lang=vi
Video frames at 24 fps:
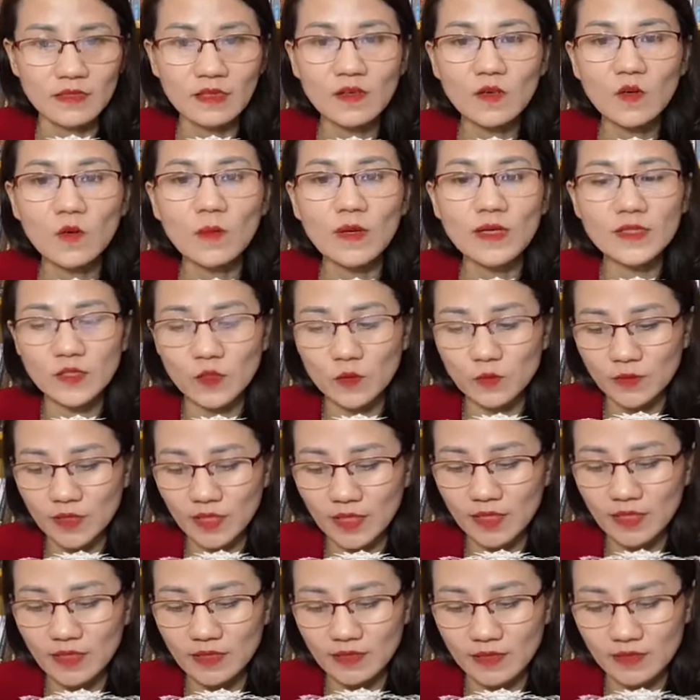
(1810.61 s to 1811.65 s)
nước cũng mang
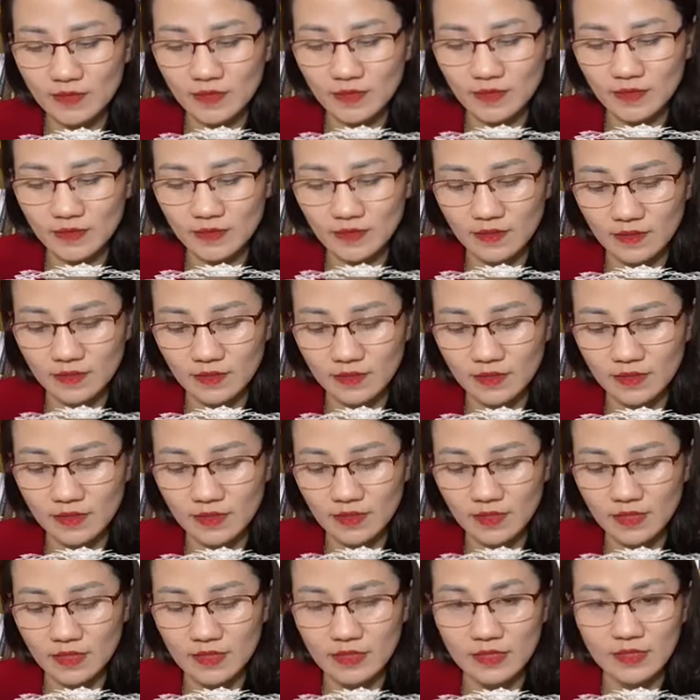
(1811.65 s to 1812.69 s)
thông tin
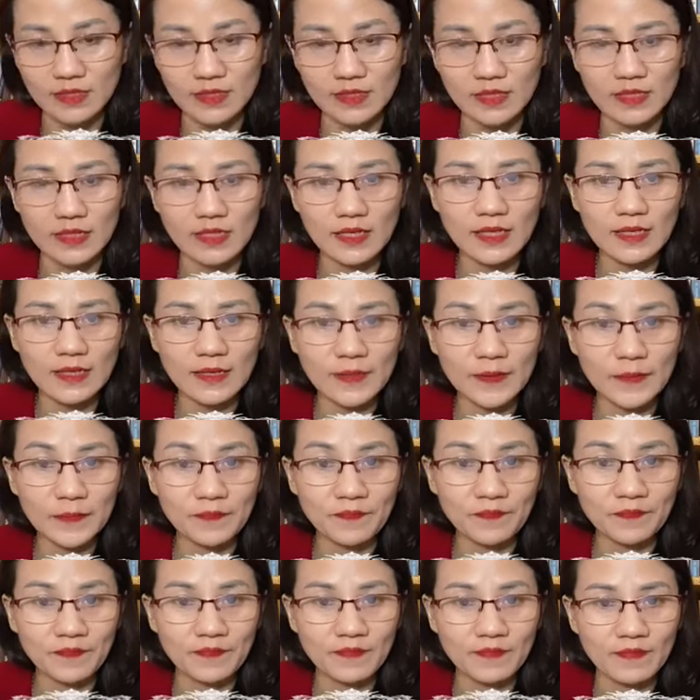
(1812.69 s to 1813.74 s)
nên
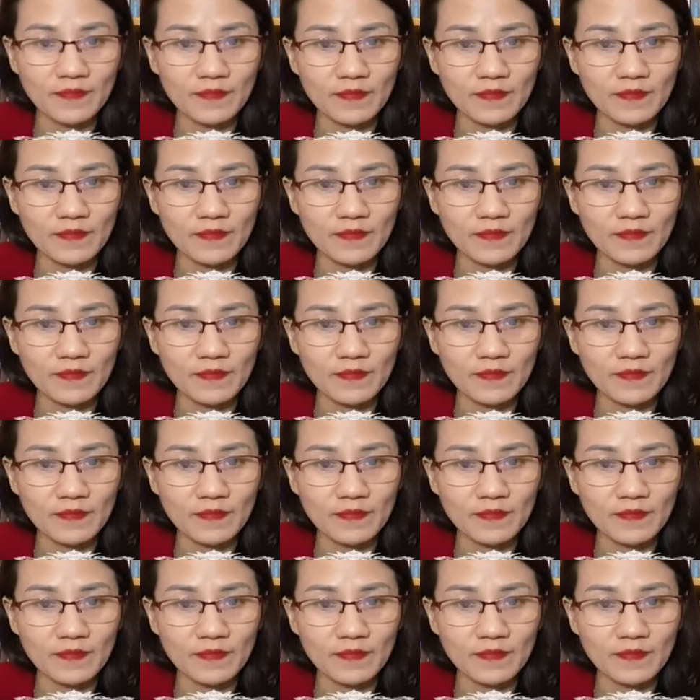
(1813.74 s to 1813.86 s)
là